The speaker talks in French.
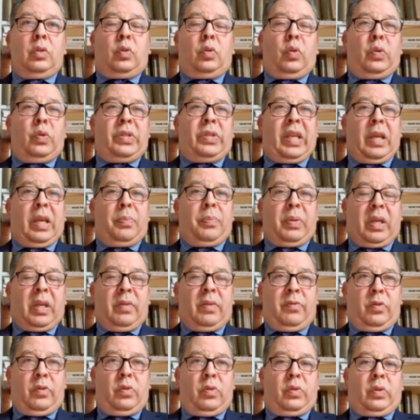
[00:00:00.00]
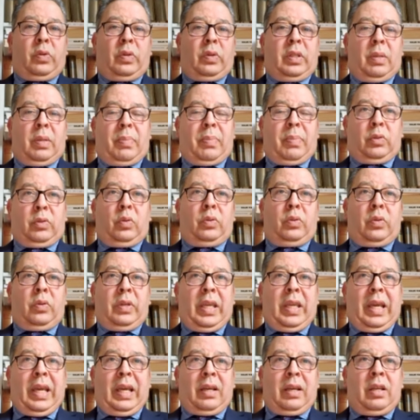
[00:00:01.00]
Tout ça est prévu sur des bateaux de
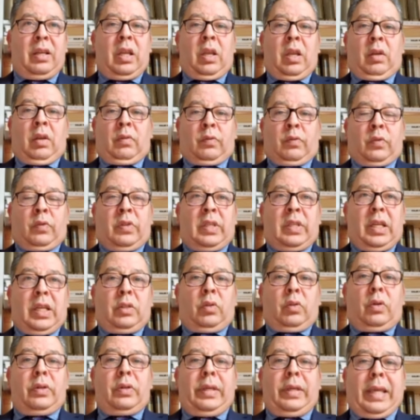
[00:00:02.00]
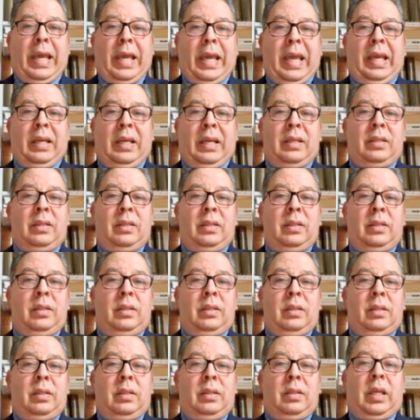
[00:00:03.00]
guerre. Vous êtes en guerre.
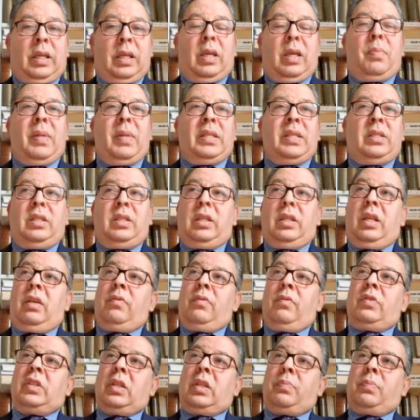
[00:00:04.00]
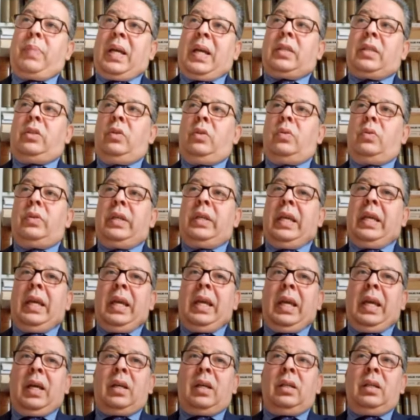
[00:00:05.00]
Imaginez, vous êtes parti en
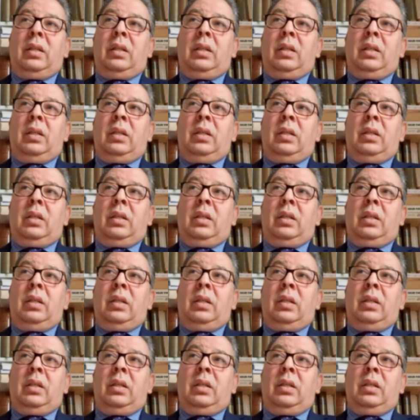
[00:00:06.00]
guerre